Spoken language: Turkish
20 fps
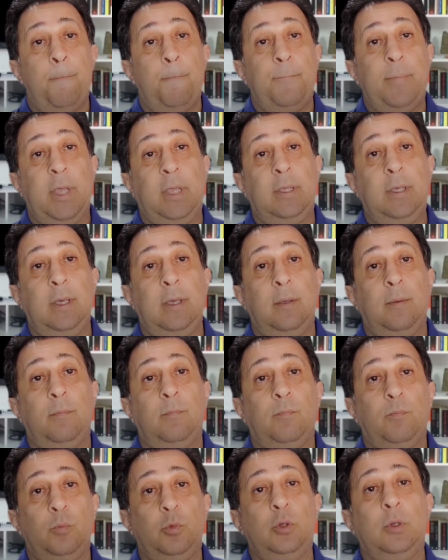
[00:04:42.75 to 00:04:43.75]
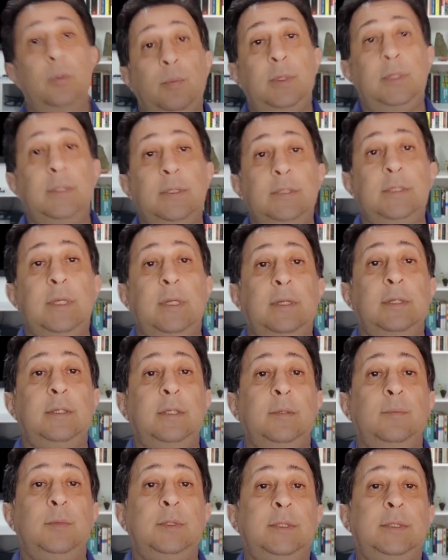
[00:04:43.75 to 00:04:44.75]
Peki bunu bir
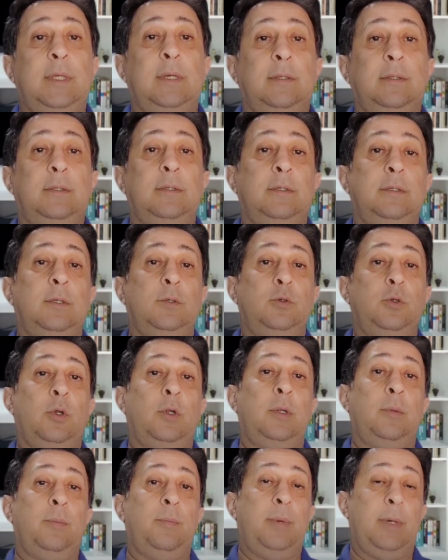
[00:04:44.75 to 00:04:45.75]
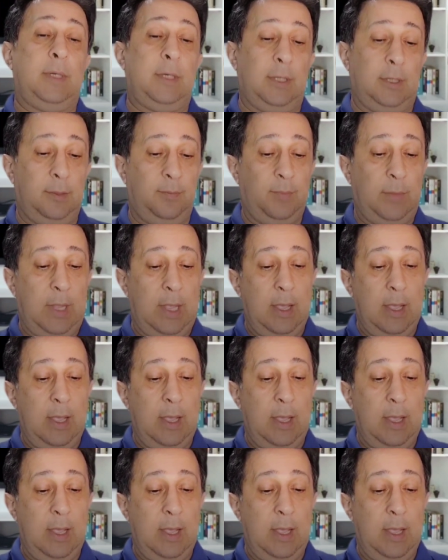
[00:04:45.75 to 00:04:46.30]
incelediğimiz takdirde şöyle bir bakalım.